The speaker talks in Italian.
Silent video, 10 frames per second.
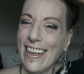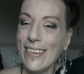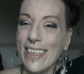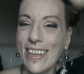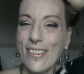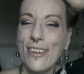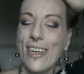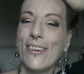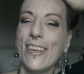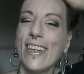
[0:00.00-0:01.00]
mi graffio
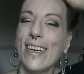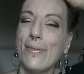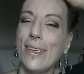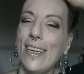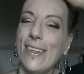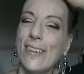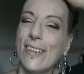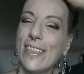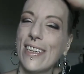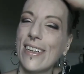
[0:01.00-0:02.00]
il cuoio
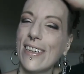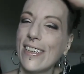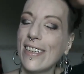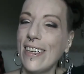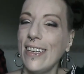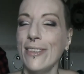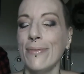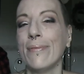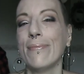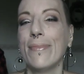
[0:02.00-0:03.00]
capelluto!
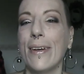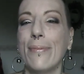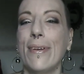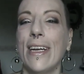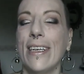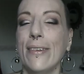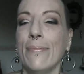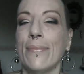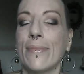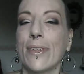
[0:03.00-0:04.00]
Va bene,
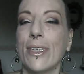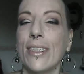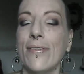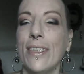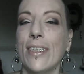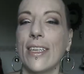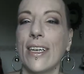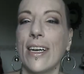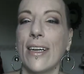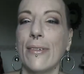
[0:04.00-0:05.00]
questo video
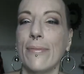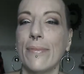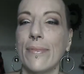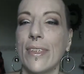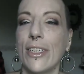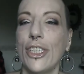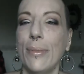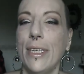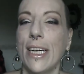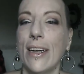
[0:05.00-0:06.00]
sarà una
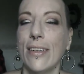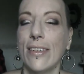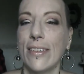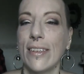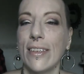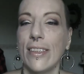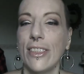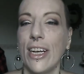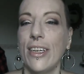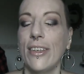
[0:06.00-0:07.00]
scemità,
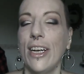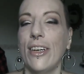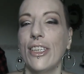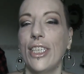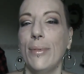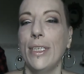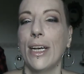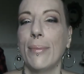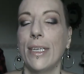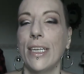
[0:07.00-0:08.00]
cioè non è una
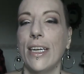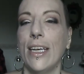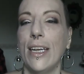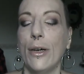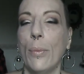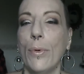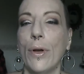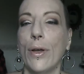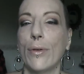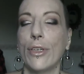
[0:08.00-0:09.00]
scemità perché
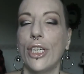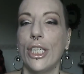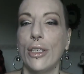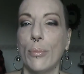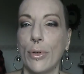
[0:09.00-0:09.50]
comunque ho recensito un